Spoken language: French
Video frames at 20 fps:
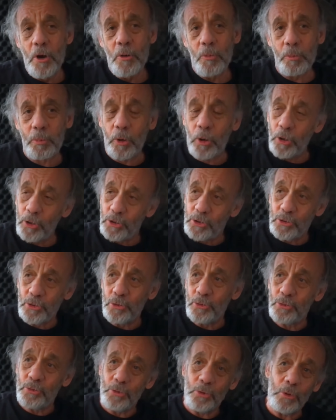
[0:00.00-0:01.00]
proches
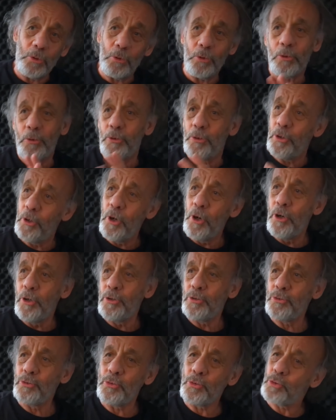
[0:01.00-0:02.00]
de
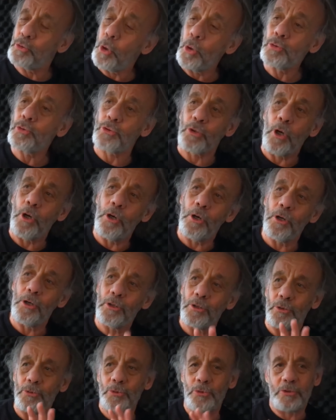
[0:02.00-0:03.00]
du
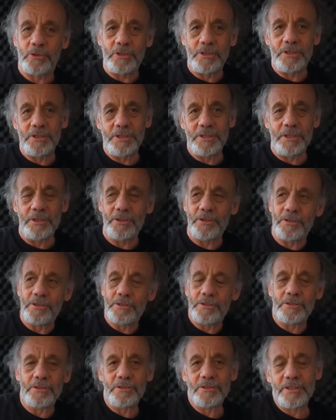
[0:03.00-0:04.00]
conteur aussi.
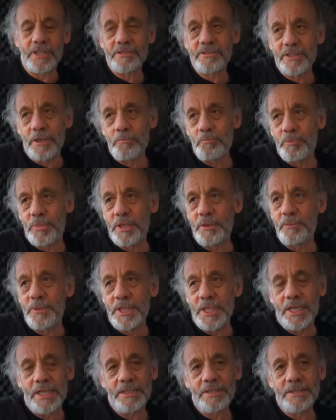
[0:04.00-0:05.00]
ça, ça me plaît bien.